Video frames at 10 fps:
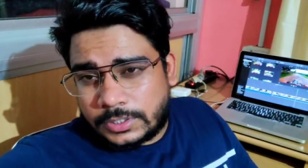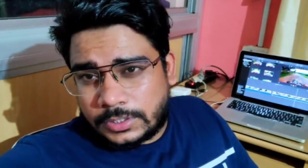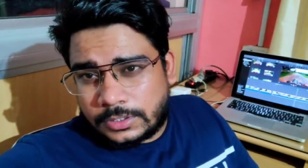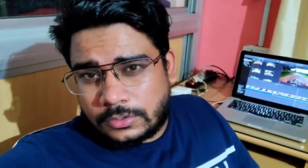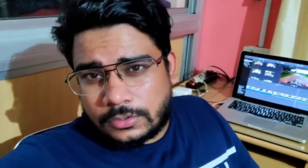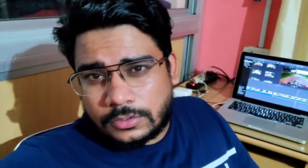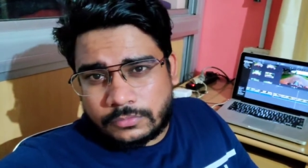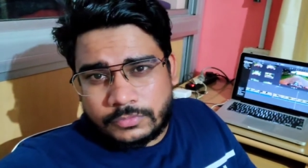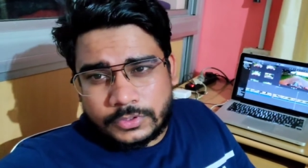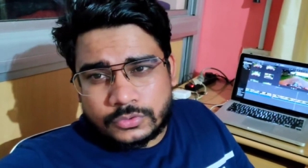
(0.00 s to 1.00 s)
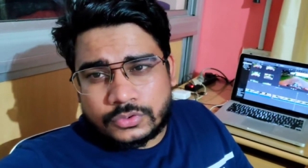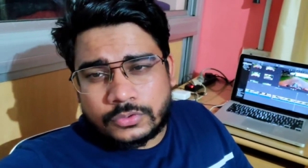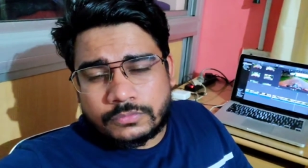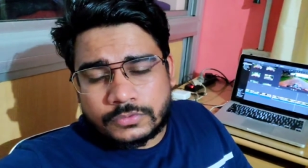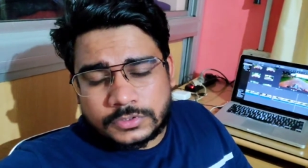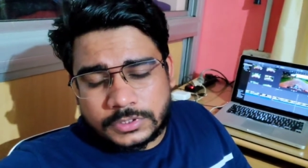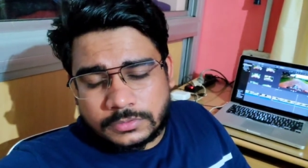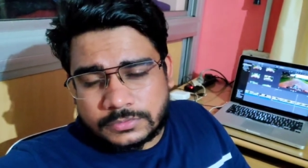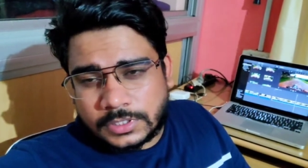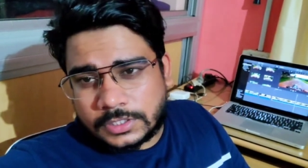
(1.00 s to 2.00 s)
हैं और वीडियो जो है वो सिर्फ
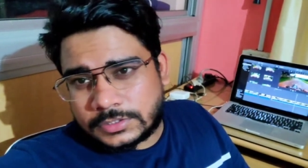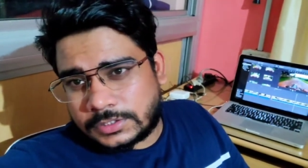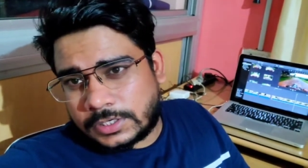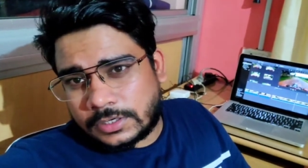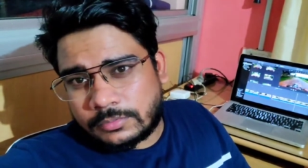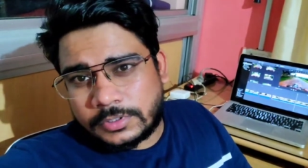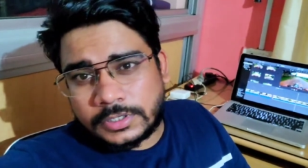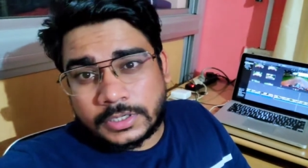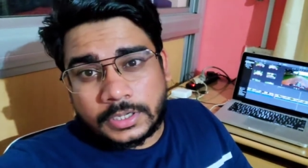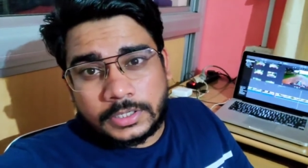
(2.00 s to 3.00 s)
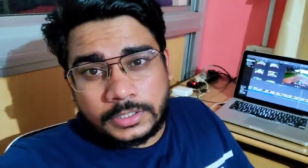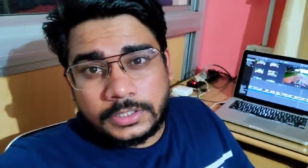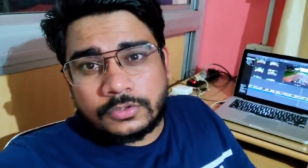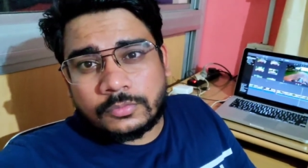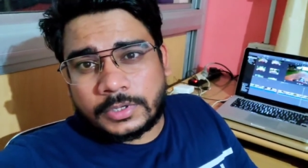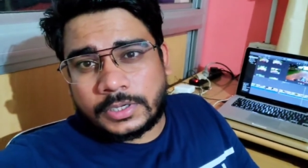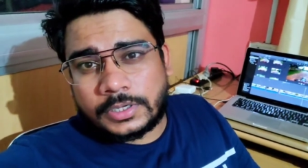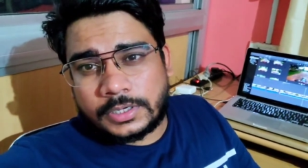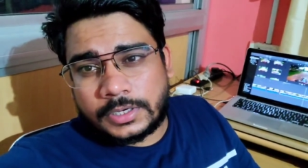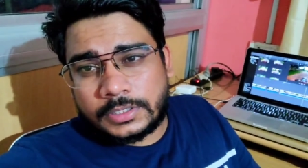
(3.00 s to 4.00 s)
सात से आठ मिनट का ही हो पाया
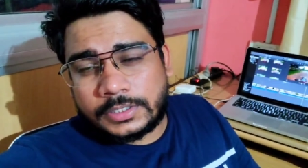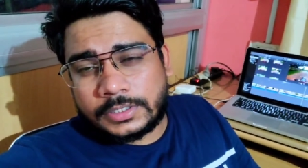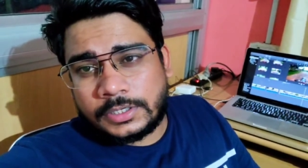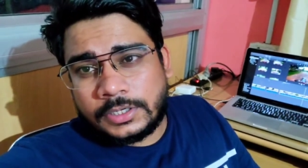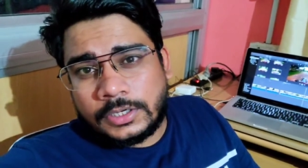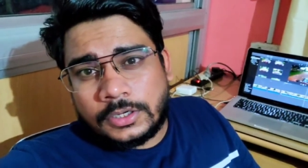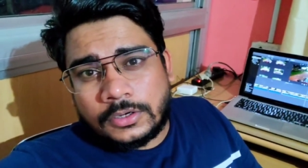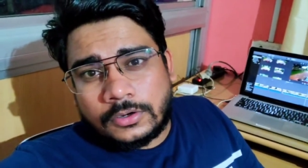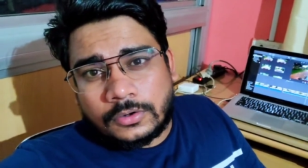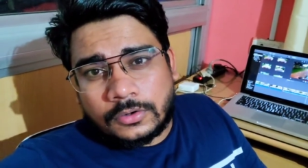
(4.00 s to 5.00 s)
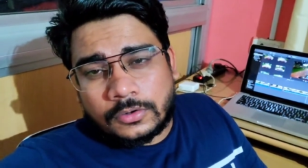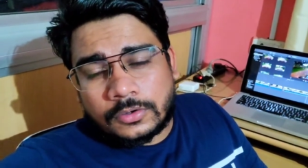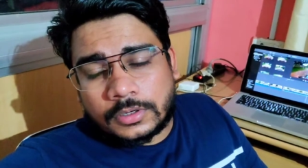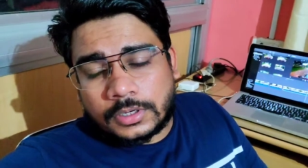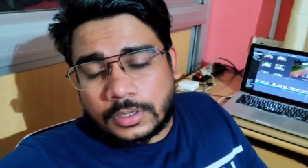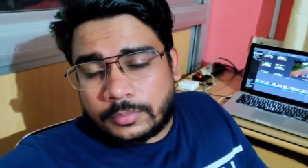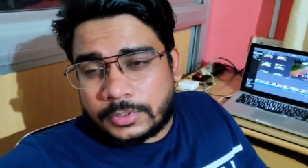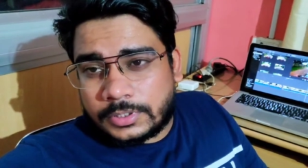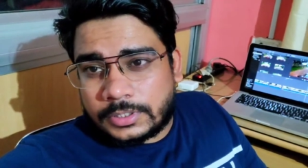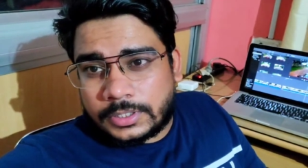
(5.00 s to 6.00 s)
है एडिट और
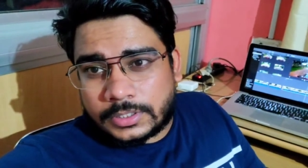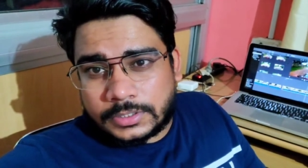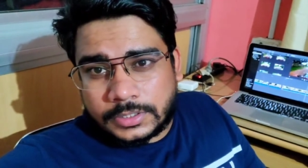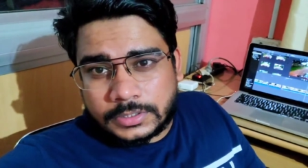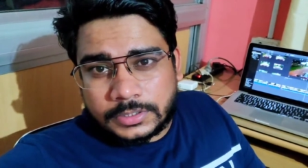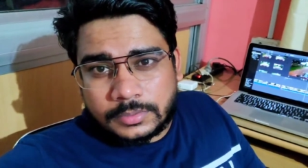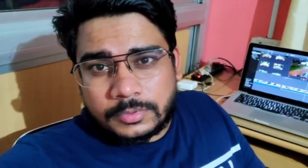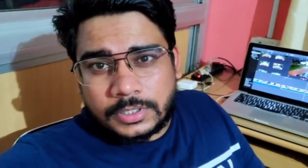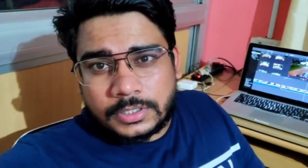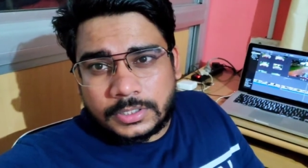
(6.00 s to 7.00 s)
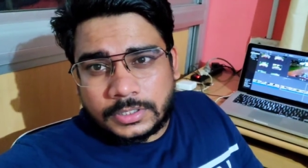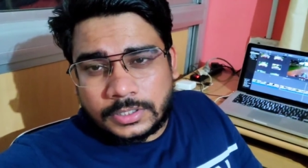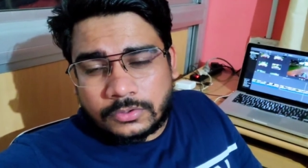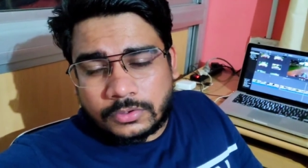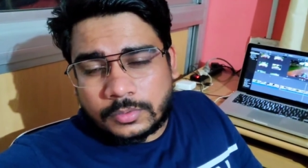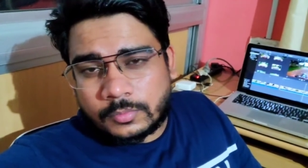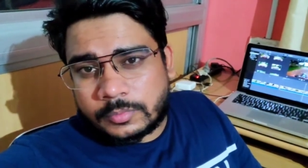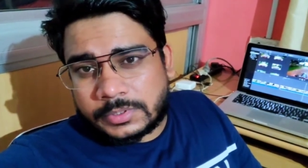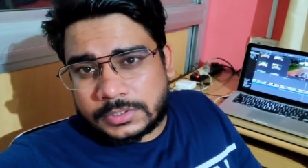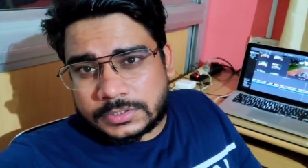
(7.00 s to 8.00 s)
अभी एक दिक्कत ये भी आ रही है कि एंड्रॉयड
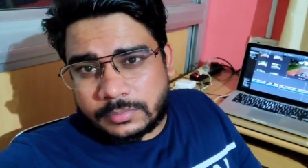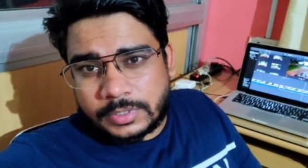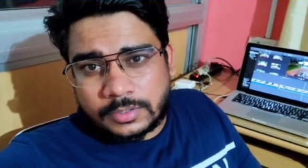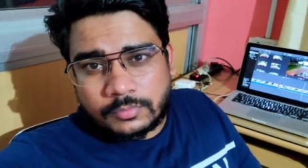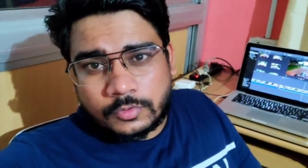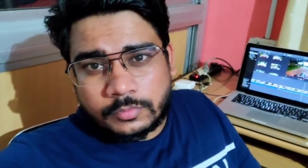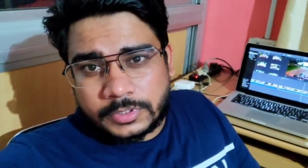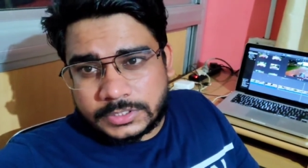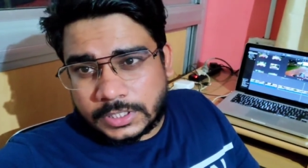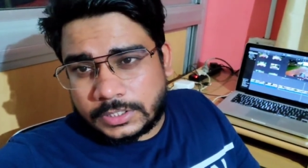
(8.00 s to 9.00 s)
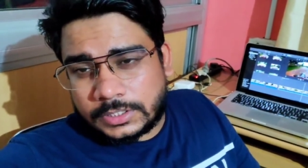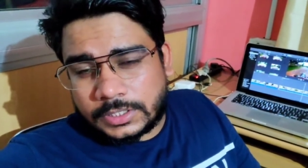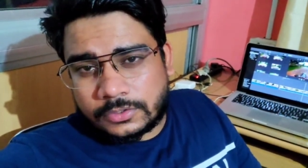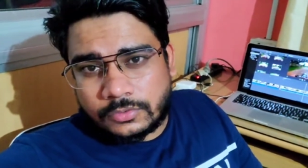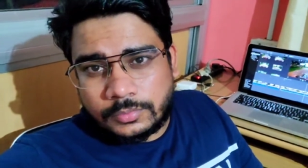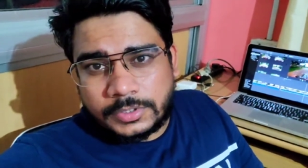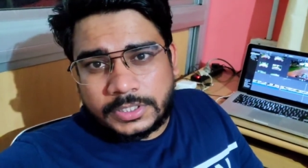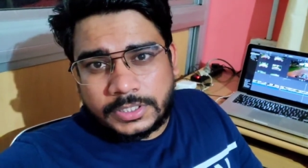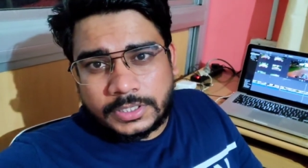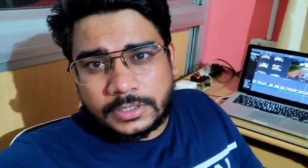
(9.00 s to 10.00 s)
मोबाइल से मैकबुक में जा नहीं रहा है कोई भी
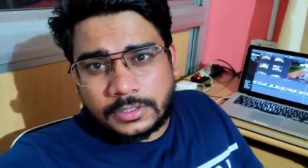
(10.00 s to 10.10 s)
डेटा